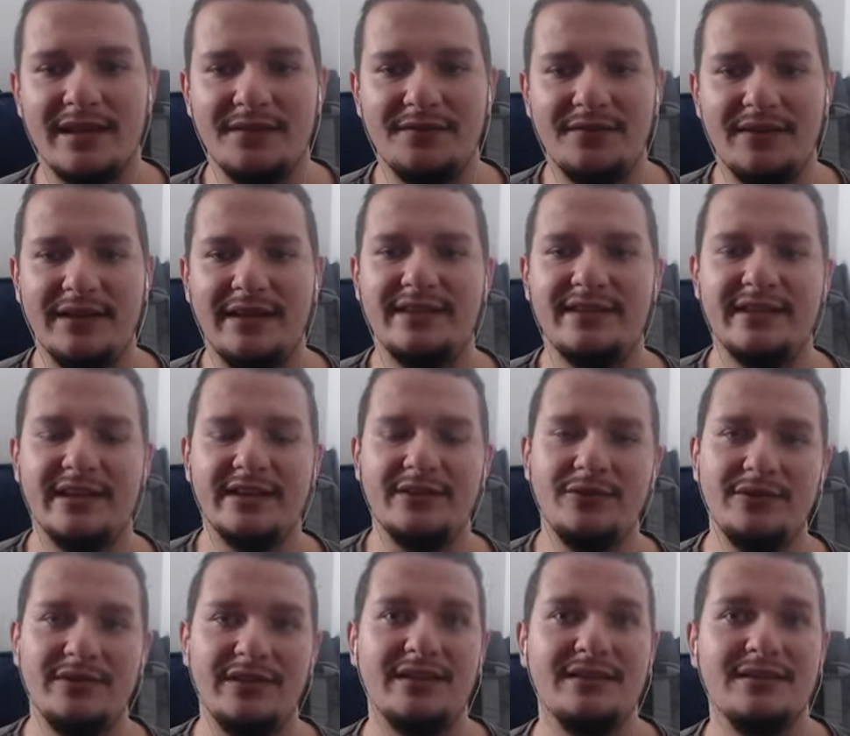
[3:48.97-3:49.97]
equivalente a
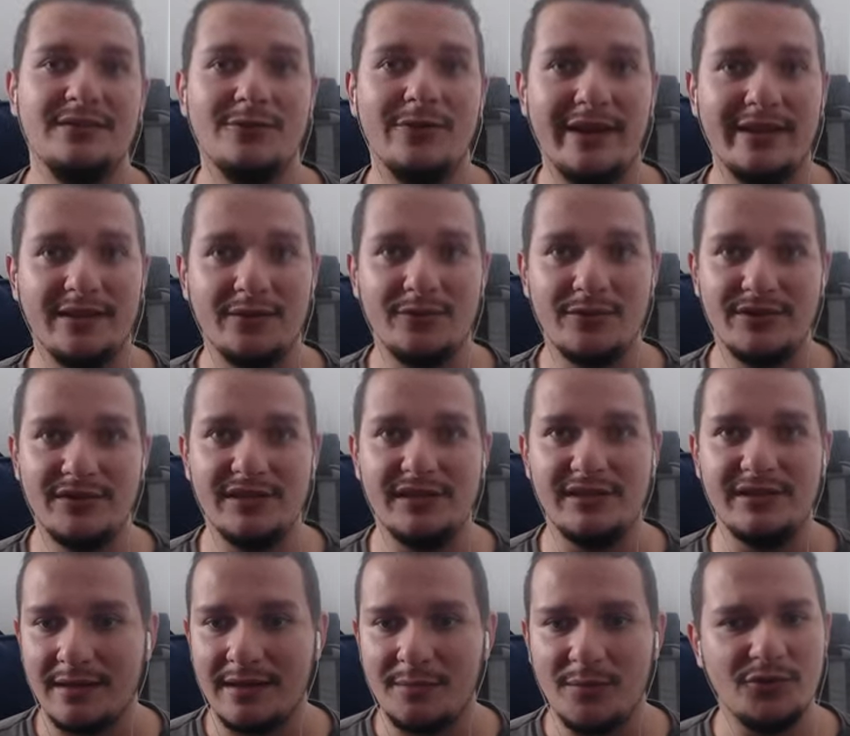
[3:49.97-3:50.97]
240
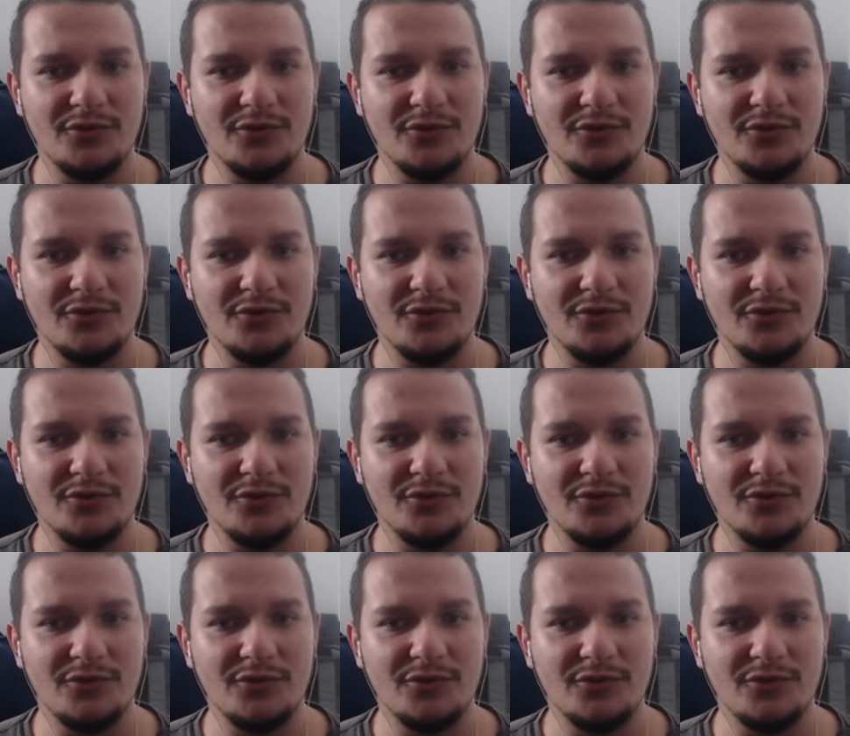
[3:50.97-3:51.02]
wishlists.